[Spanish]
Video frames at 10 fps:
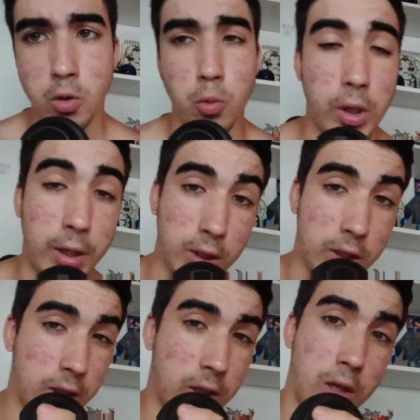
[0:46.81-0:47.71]
Una es que
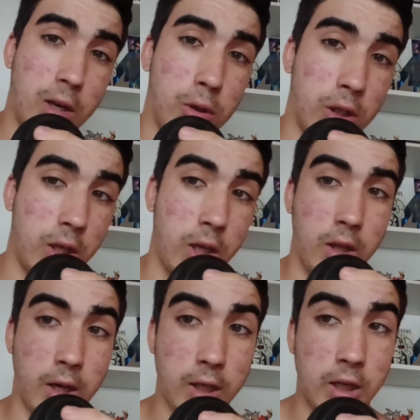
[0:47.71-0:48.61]
se ha cancelado una serie
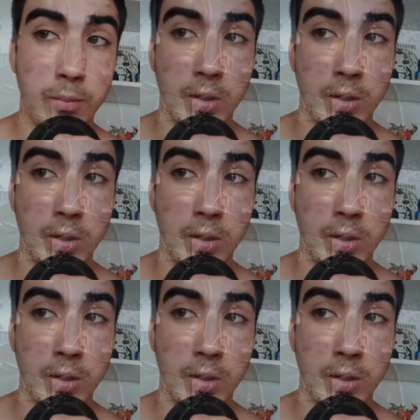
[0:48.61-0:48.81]
de Arkham